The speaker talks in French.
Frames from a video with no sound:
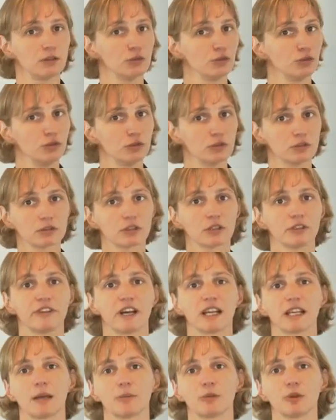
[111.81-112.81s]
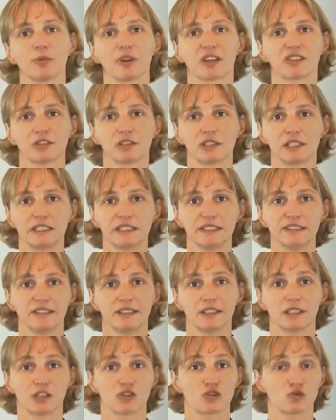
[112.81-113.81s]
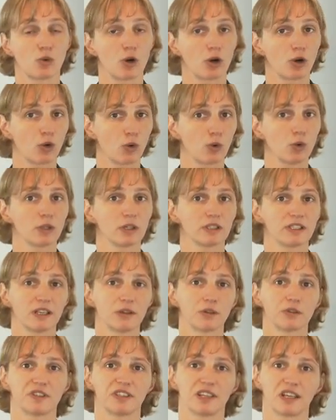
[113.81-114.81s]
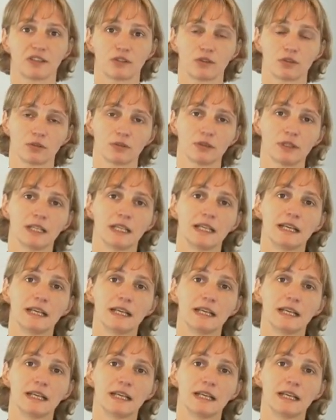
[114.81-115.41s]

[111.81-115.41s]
une autre variable de personnalité qui joue un rôle en négociation,